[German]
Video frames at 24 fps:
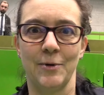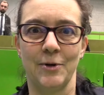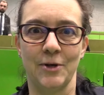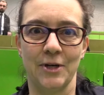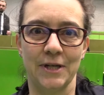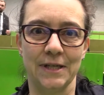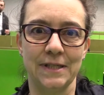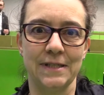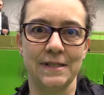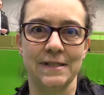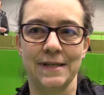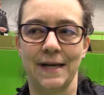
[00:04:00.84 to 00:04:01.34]

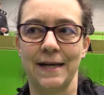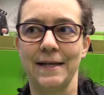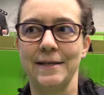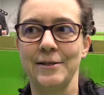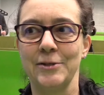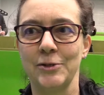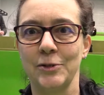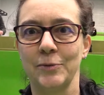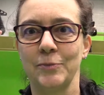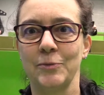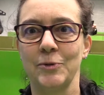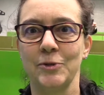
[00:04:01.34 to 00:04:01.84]
Ort sein
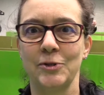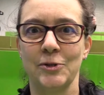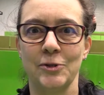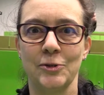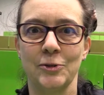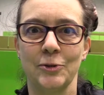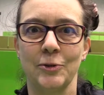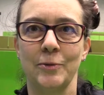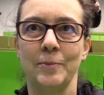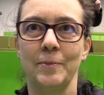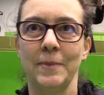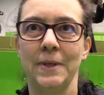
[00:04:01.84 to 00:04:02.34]
zu
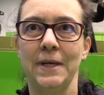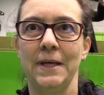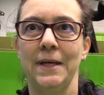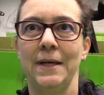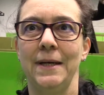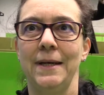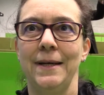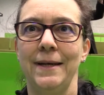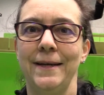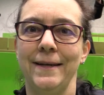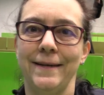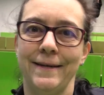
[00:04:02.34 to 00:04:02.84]
müssen, um
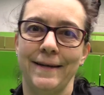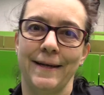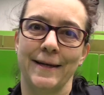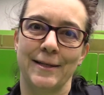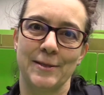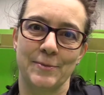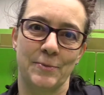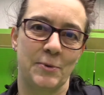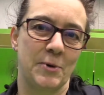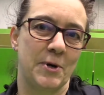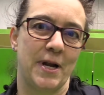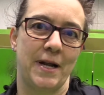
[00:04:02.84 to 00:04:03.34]
die
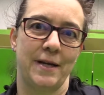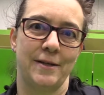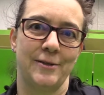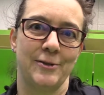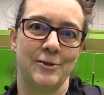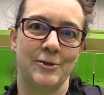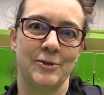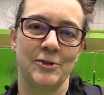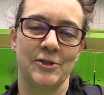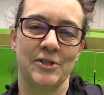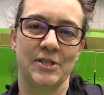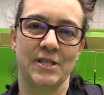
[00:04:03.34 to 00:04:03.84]

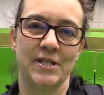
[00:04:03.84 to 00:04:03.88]
Exponate zu